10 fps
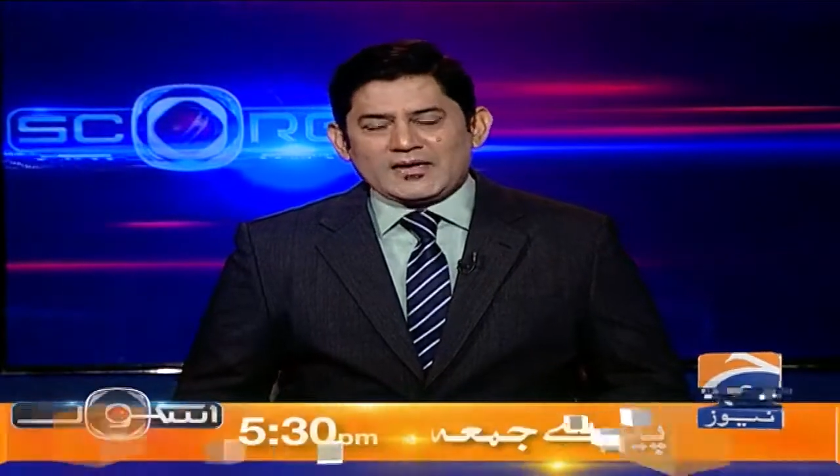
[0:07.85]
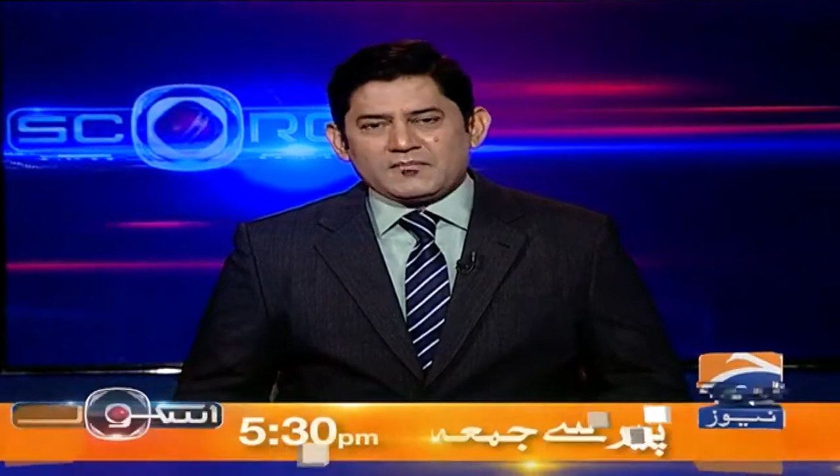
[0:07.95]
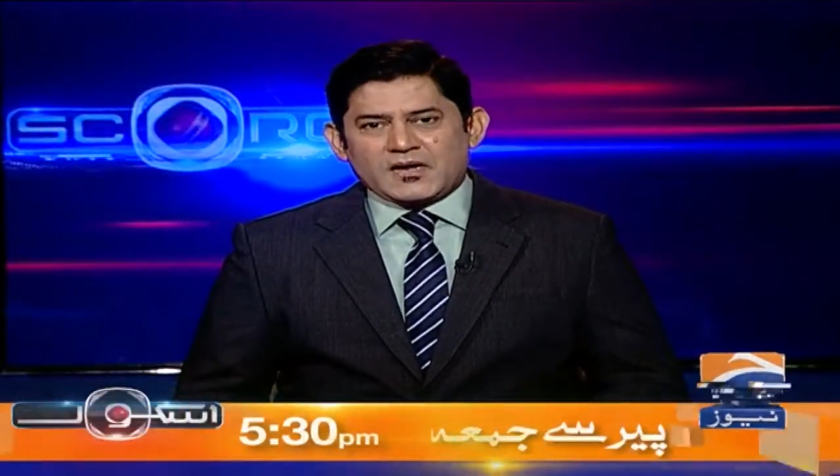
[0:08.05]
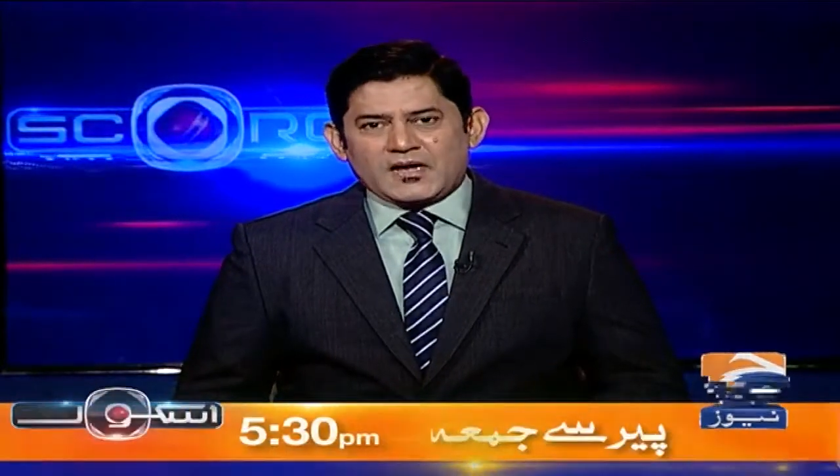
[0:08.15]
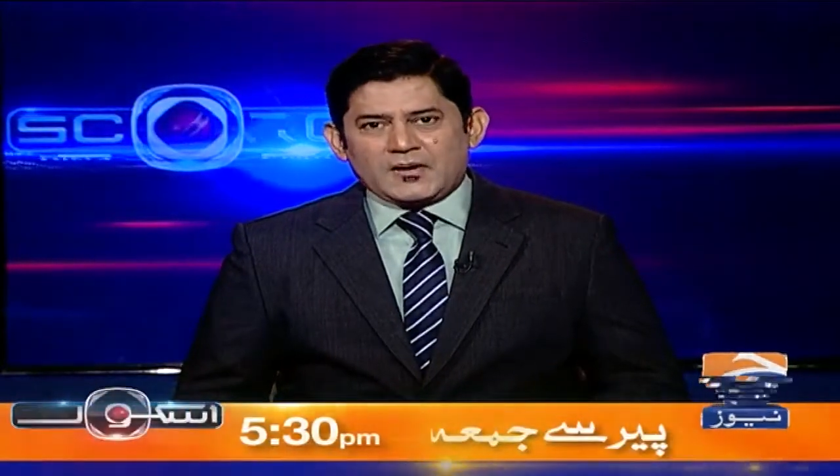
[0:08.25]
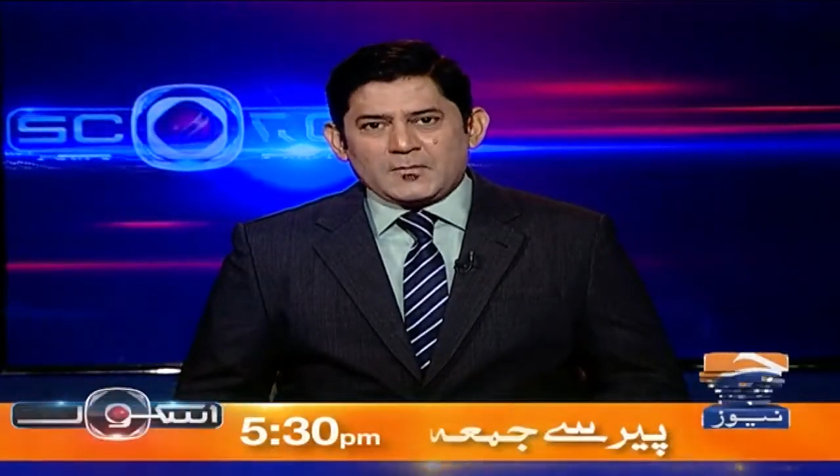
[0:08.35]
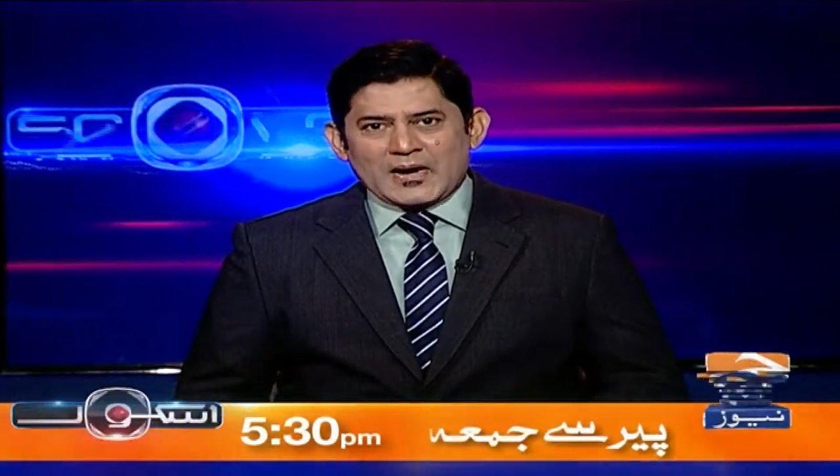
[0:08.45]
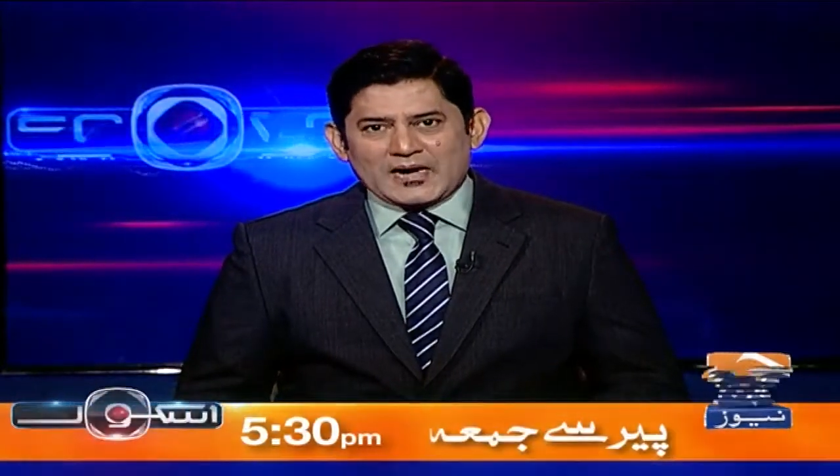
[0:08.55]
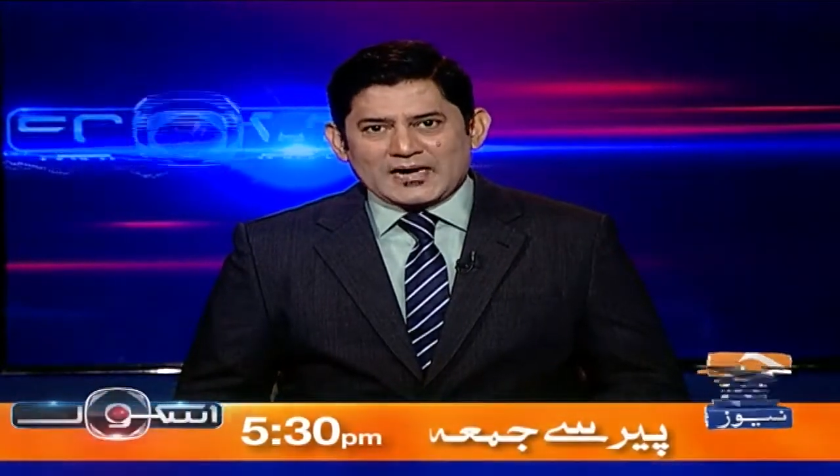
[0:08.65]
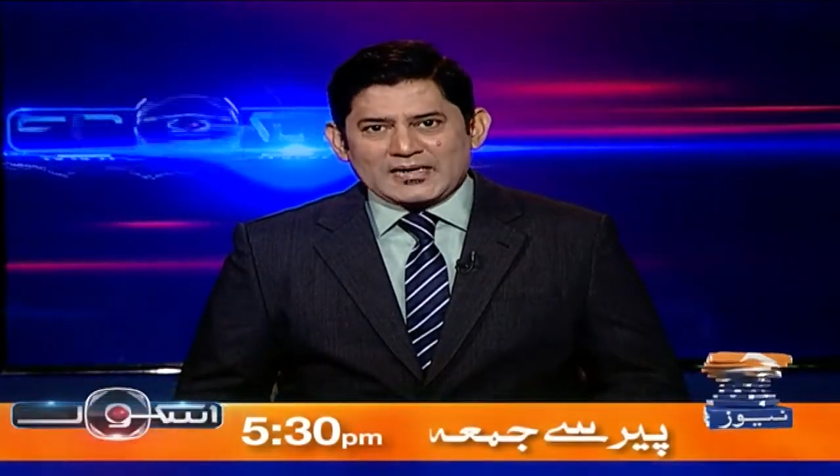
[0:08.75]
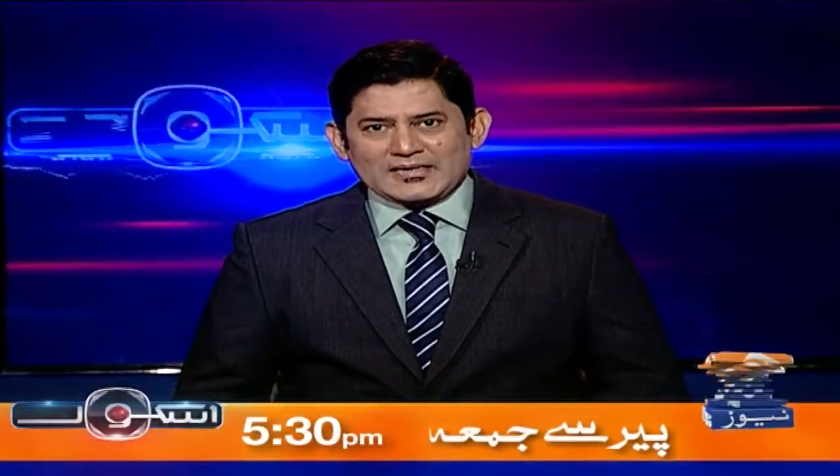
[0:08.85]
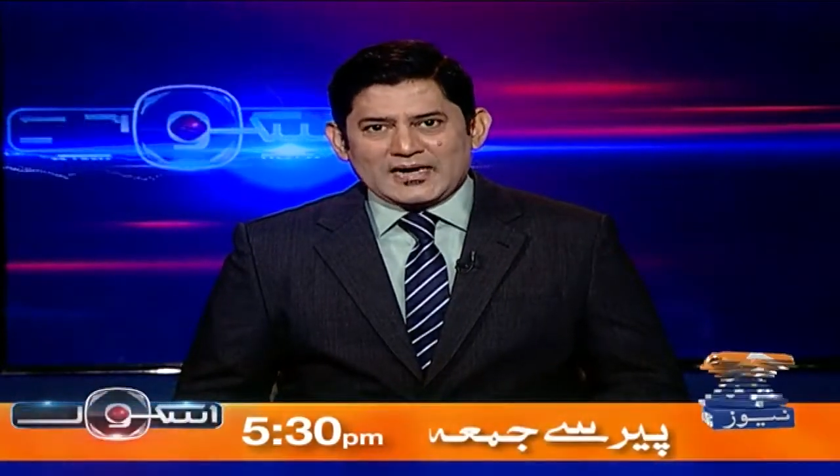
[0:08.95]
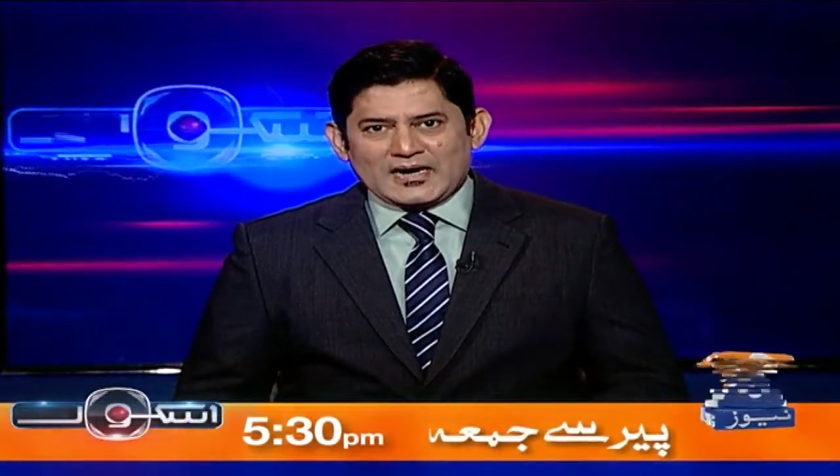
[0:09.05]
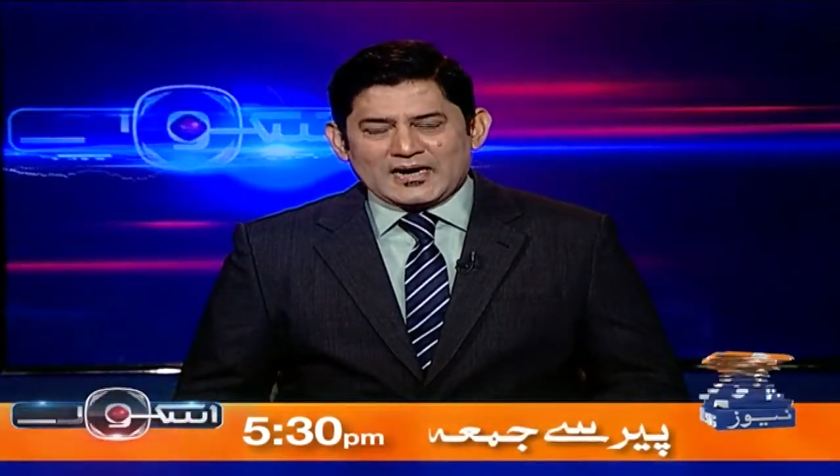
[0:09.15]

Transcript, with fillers: कैंप का बाकायदा